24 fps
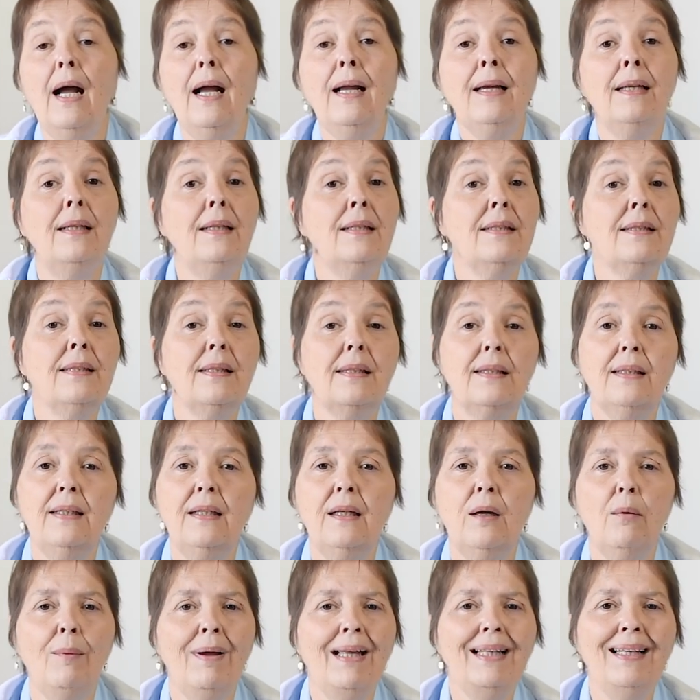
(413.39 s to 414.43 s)
a criança que
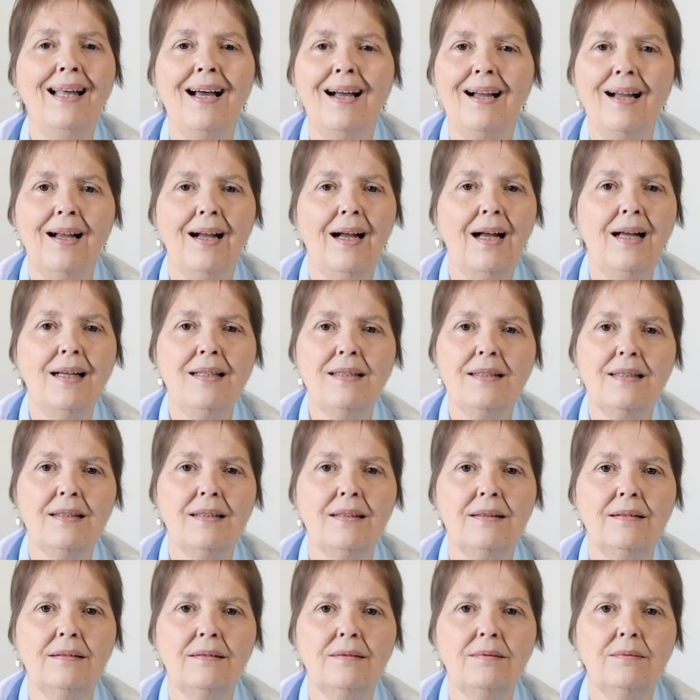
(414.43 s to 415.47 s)
não é da
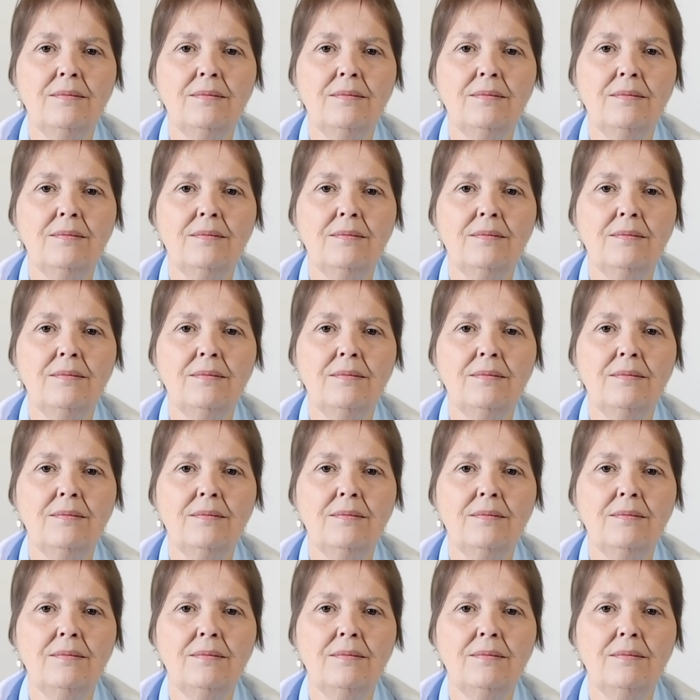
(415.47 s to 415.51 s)
casa,